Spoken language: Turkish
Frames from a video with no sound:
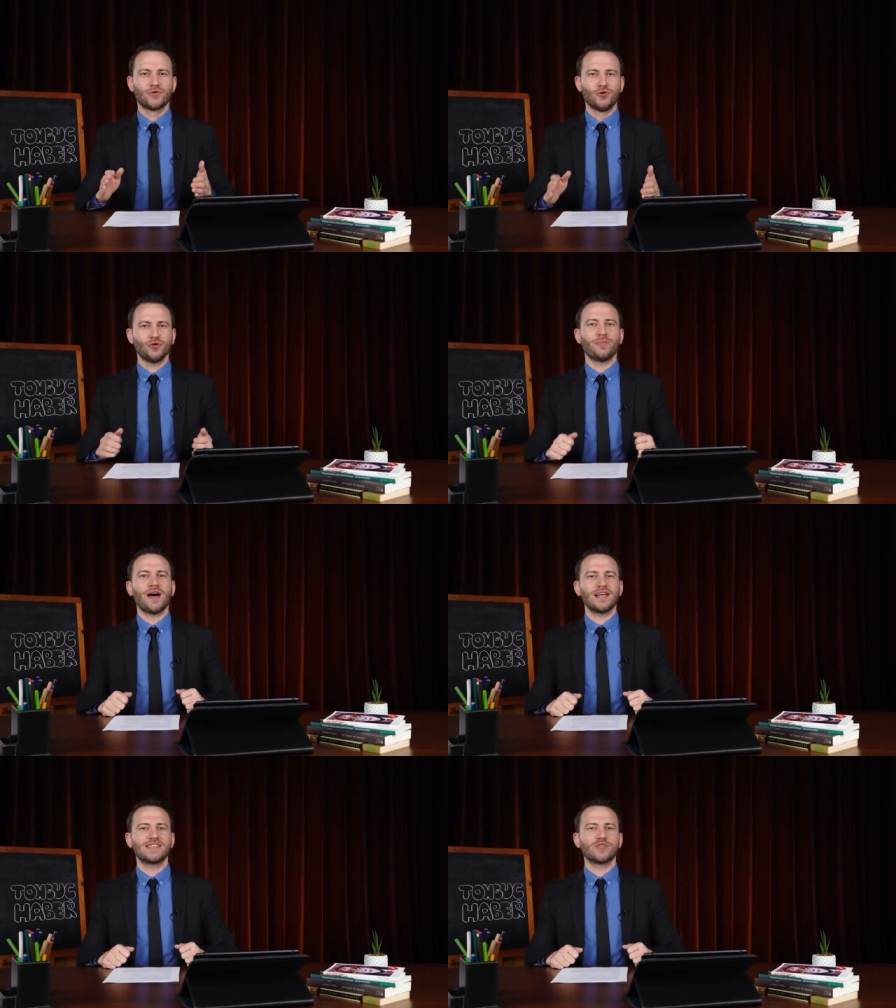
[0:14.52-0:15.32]

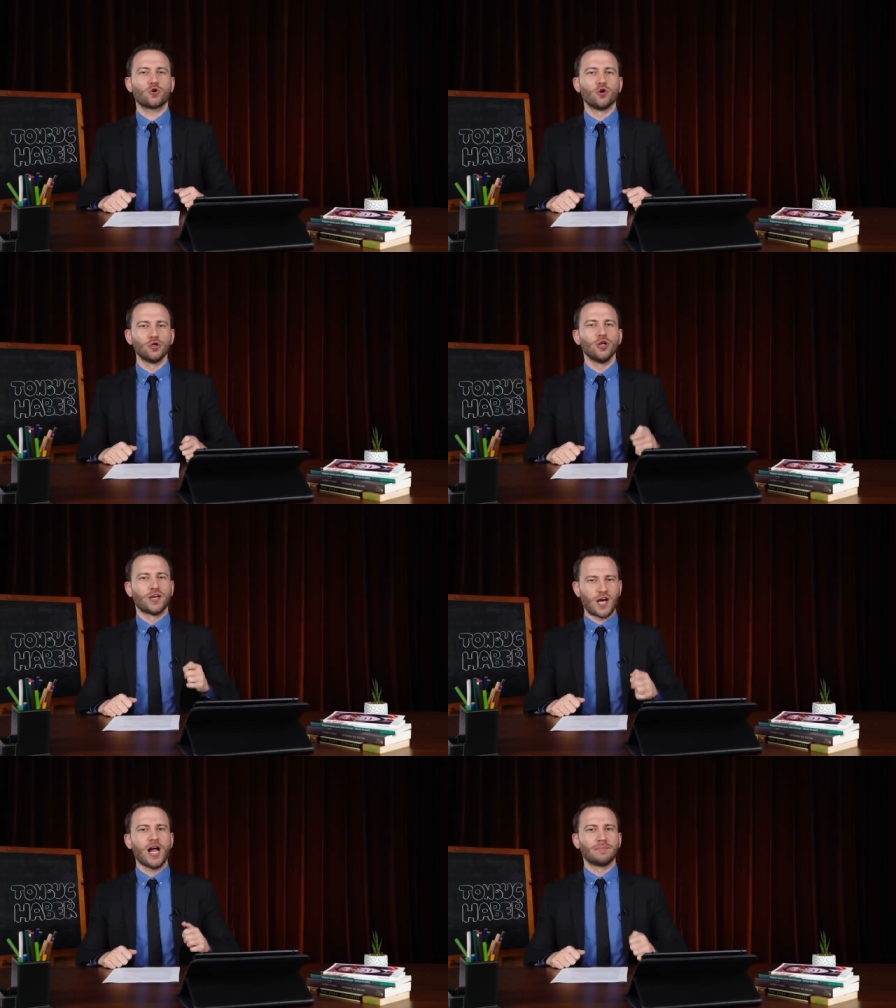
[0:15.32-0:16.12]
Kütüphanesiz okul
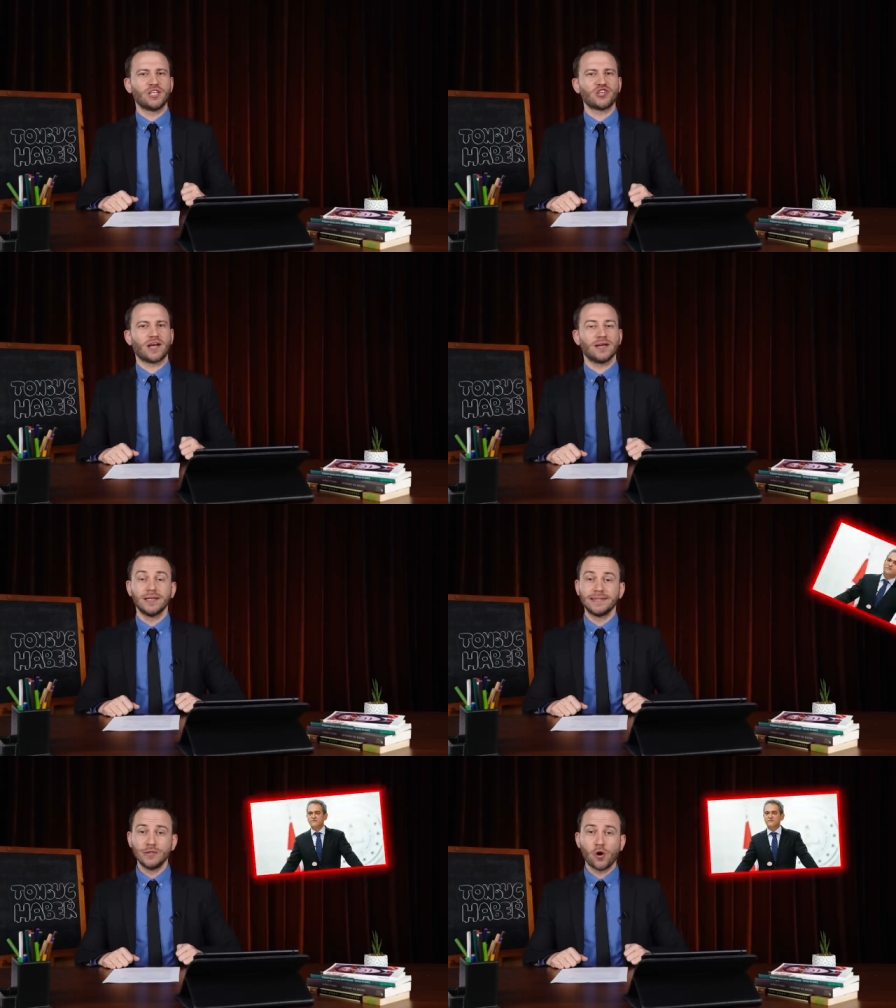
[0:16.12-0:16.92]

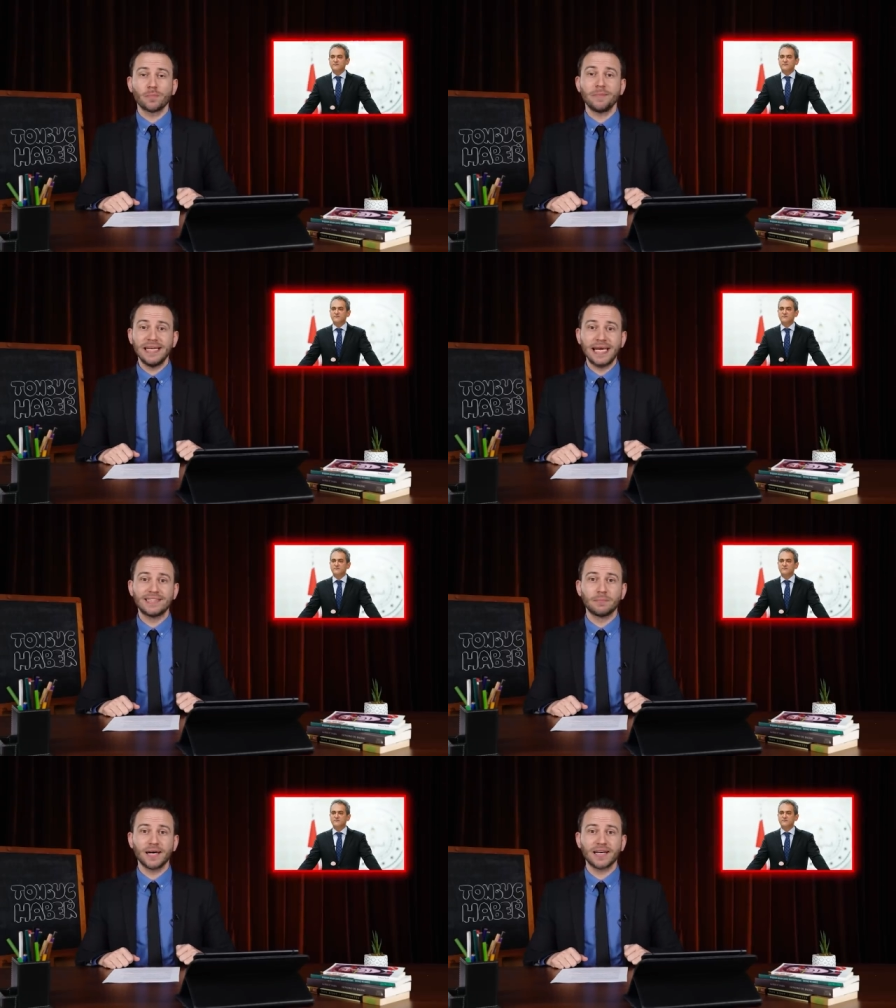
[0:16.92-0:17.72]
kalmayacak diyor Milli
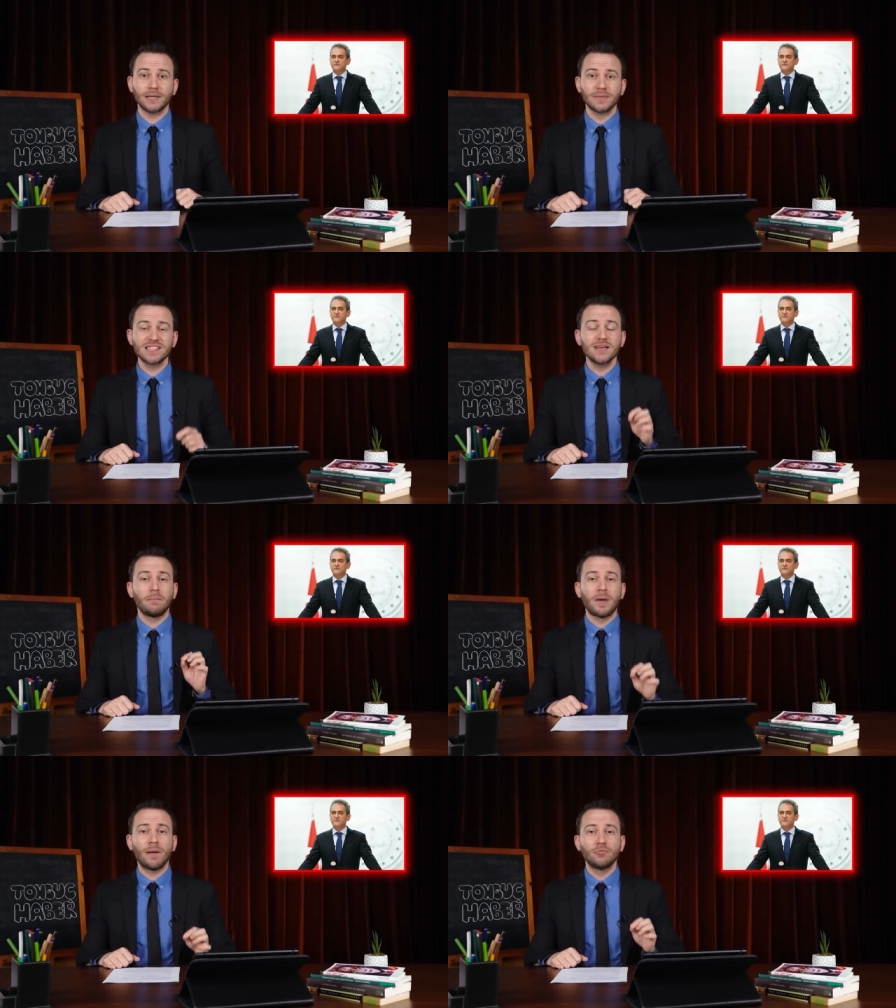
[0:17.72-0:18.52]
Eğitim Bakanımız
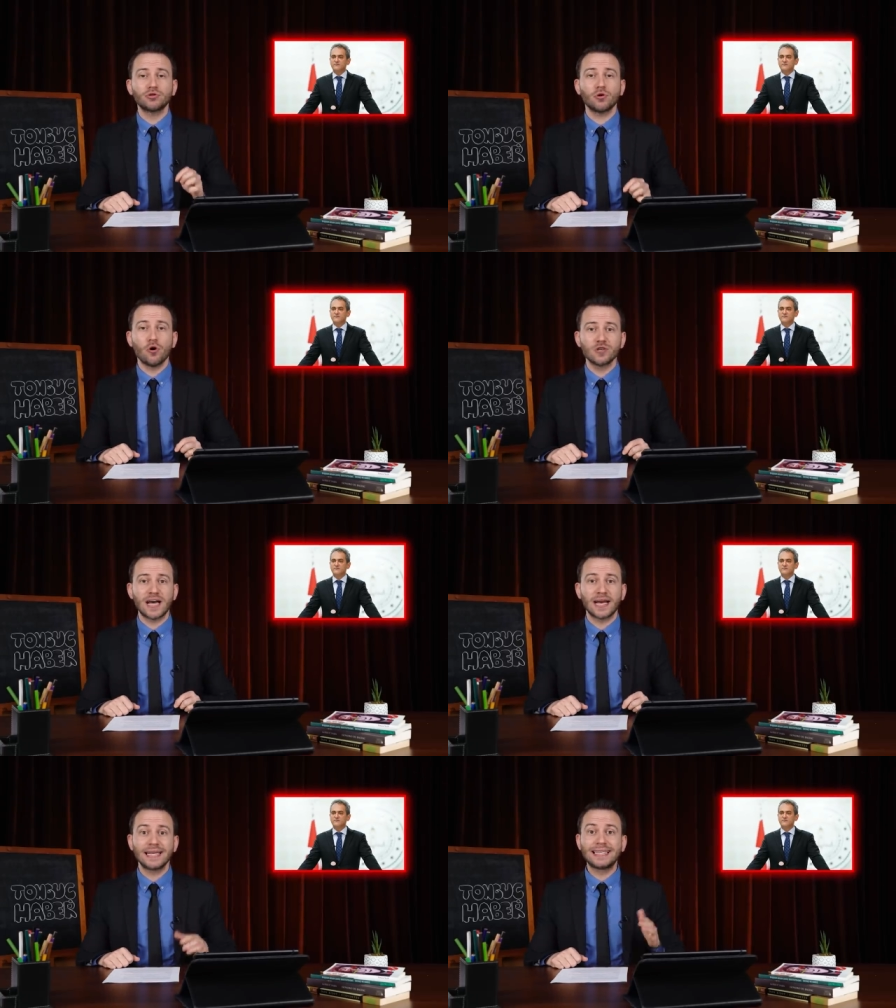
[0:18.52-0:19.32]
Mahmut Özen.